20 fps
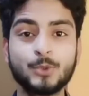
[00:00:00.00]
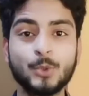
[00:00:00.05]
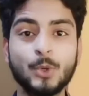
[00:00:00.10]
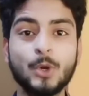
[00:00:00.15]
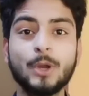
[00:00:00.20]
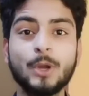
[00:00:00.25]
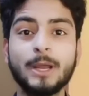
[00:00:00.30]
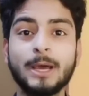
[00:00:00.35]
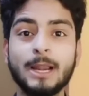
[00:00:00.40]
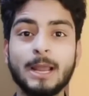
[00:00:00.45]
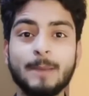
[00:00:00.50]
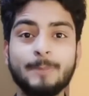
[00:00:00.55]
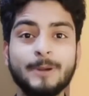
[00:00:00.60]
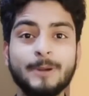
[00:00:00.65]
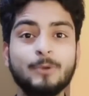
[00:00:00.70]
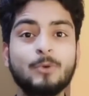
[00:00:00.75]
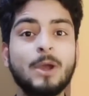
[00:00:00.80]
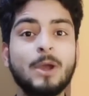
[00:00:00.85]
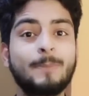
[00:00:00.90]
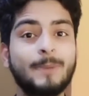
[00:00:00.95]
बूस्ट होगा और अगर आप
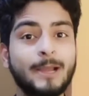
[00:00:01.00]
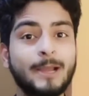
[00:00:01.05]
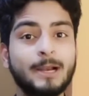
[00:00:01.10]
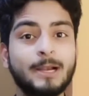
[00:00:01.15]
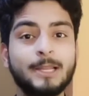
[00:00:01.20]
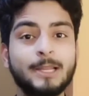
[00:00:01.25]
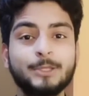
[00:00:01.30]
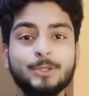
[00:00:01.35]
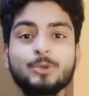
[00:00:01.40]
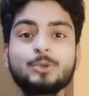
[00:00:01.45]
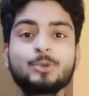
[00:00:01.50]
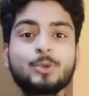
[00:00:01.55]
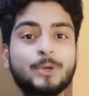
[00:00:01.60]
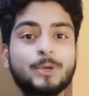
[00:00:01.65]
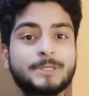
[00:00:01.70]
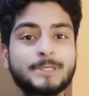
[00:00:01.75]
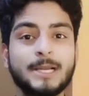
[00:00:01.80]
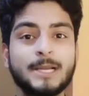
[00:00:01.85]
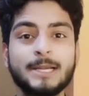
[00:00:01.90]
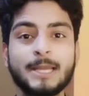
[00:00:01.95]
इनको अप्लाई कर लेते हो तो
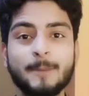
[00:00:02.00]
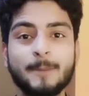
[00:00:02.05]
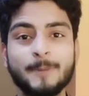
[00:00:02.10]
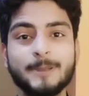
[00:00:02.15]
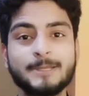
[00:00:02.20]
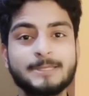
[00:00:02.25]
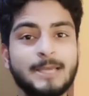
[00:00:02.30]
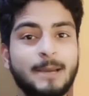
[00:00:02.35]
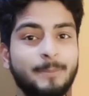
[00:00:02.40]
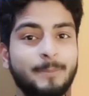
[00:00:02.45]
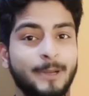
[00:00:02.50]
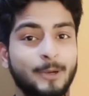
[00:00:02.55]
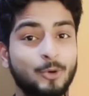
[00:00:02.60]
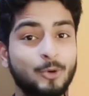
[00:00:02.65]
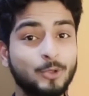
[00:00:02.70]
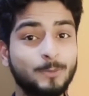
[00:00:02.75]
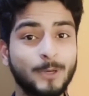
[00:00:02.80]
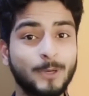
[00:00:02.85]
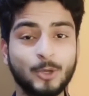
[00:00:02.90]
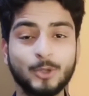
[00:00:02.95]
रिजल्ट आपके सामने
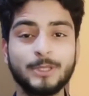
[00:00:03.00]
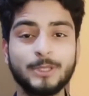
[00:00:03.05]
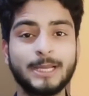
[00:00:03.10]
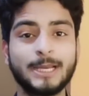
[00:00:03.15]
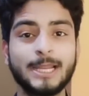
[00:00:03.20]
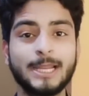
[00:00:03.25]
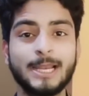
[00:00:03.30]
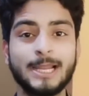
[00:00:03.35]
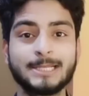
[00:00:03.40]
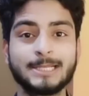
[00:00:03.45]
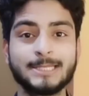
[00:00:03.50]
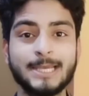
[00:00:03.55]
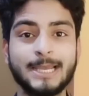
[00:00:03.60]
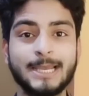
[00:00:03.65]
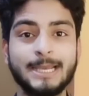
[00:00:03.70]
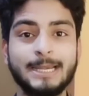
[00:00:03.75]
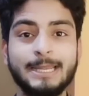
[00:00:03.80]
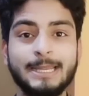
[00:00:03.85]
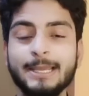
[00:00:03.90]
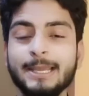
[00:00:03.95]
खुद ब खुद देखने लग
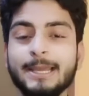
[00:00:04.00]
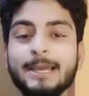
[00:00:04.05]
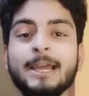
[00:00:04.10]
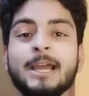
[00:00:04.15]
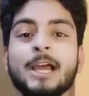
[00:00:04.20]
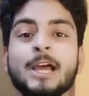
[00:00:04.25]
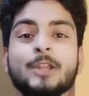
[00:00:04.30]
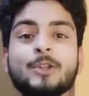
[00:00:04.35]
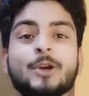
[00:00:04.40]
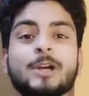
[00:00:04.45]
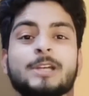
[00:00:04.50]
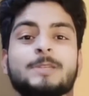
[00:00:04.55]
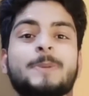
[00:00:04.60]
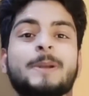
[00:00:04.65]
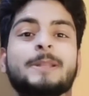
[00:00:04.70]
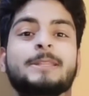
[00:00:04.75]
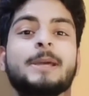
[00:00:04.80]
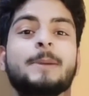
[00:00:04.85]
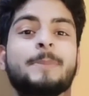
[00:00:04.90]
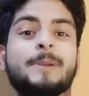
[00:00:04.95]
जाएंगे ठीक है तो गैस
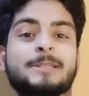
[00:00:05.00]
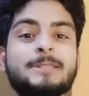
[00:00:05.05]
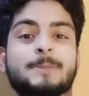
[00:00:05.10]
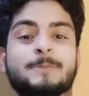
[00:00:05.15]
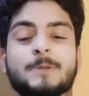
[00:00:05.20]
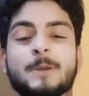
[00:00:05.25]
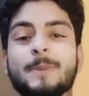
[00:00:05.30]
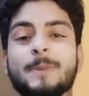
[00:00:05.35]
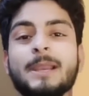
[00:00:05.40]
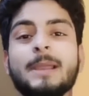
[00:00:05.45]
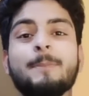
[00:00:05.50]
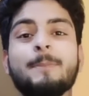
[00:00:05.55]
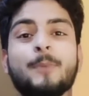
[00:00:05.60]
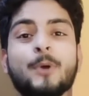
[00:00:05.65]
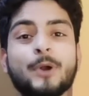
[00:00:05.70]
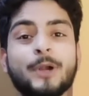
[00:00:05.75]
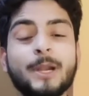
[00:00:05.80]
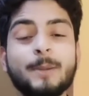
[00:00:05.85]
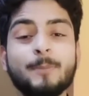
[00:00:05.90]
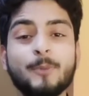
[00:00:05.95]
बढ़ते अपने सबसे पहले
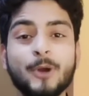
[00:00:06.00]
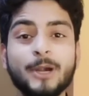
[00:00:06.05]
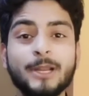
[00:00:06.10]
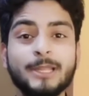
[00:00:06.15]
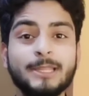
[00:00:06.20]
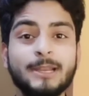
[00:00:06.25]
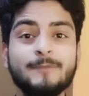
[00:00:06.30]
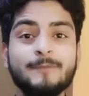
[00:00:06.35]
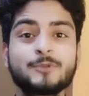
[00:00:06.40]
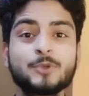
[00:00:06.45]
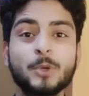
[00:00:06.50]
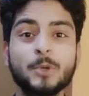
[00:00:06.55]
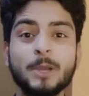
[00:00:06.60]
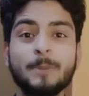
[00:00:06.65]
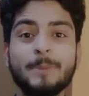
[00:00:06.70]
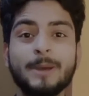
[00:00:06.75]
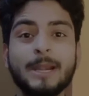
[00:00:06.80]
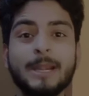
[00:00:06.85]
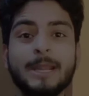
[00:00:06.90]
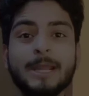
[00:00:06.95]
इंपॉर्टेंट पॉइंट की तरफ जो कि
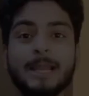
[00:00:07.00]
हमारा